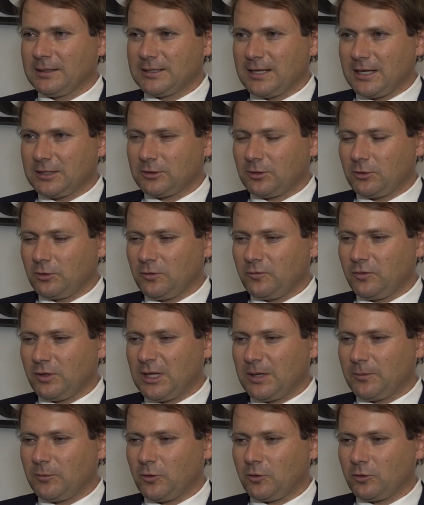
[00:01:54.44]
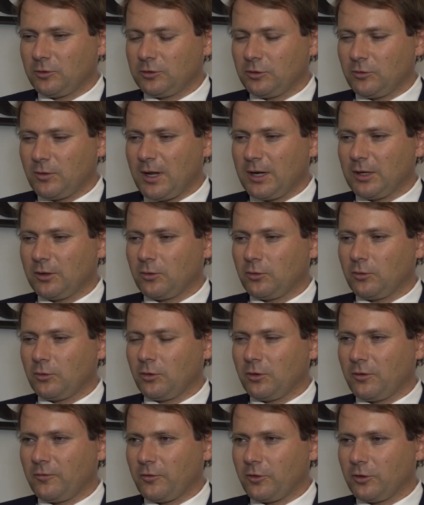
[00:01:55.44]
Certo, noi vogliamo continuare con un
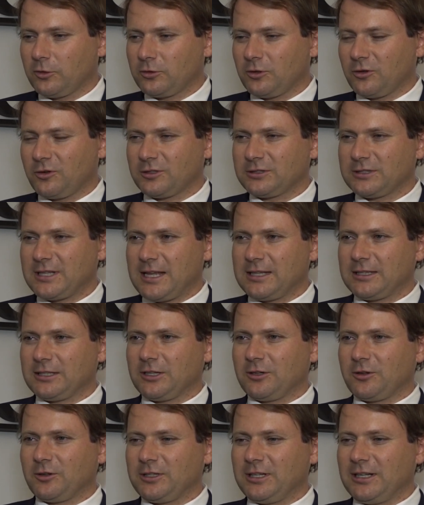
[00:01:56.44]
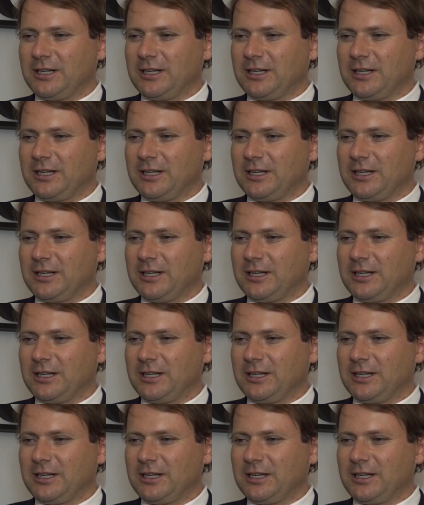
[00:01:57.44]
confronto costante con